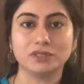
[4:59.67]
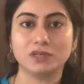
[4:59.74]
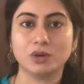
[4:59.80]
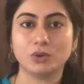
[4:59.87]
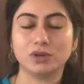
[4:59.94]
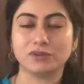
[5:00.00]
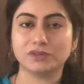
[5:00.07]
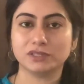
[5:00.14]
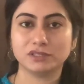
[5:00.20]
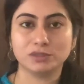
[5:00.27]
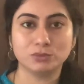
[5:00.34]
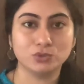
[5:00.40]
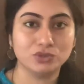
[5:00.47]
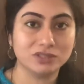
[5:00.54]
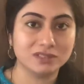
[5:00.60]
வந்து அவங்களுக்கு வந்து
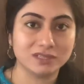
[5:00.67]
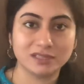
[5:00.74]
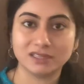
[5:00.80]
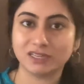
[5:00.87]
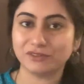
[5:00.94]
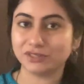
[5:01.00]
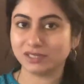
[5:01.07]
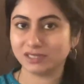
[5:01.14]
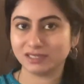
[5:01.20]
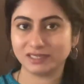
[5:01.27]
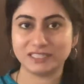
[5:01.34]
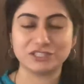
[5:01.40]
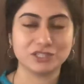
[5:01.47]
அந்த முதுகு தண்டில் வந்து அந்த